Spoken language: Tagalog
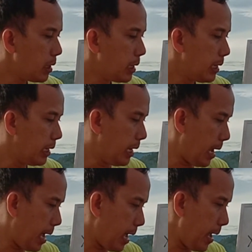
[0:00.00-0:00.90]
uh,
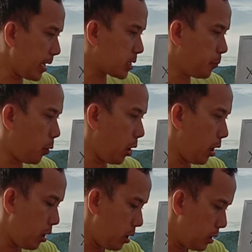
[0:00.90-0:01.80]
ah, export.
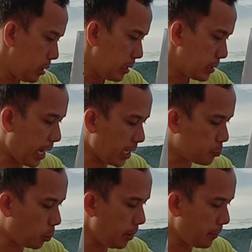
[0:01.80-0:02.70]
Sa
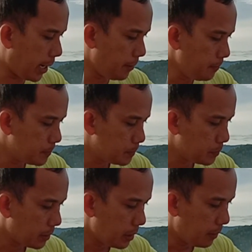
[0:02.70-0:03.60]
export naman,
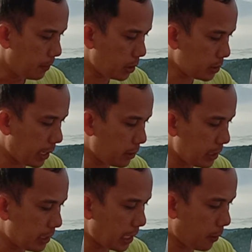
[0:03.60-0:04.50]
meron tayong
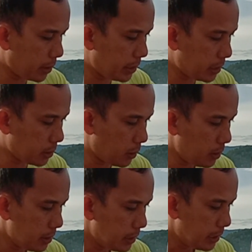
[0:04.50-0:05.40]
tinatawag dito
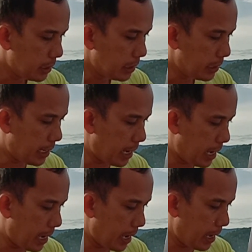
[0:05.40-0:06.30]
na
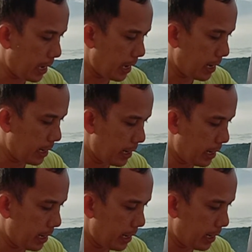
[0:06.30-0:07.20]

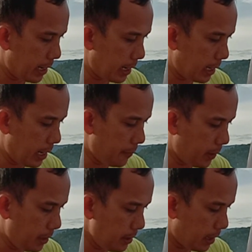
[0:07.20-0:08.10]
uh,
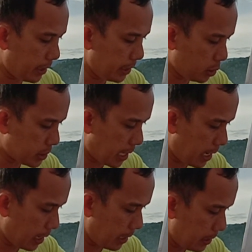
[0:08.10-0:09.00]
level uh, dito
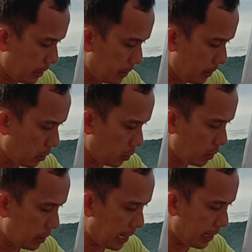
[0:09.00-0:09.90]
sa
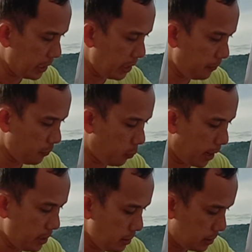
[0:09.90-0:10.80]
landing
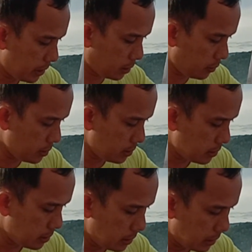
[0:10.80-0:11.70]
1 dito.
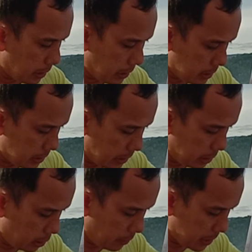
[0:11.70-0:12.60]

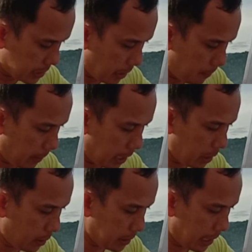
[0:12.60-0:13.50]
Dito naman sa
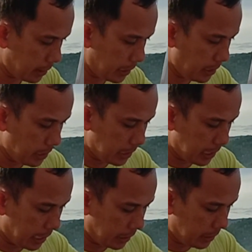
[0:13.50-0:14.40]
pangalawang landing,
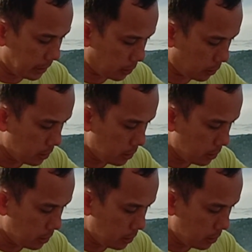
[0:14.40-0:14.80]
ilaland dito.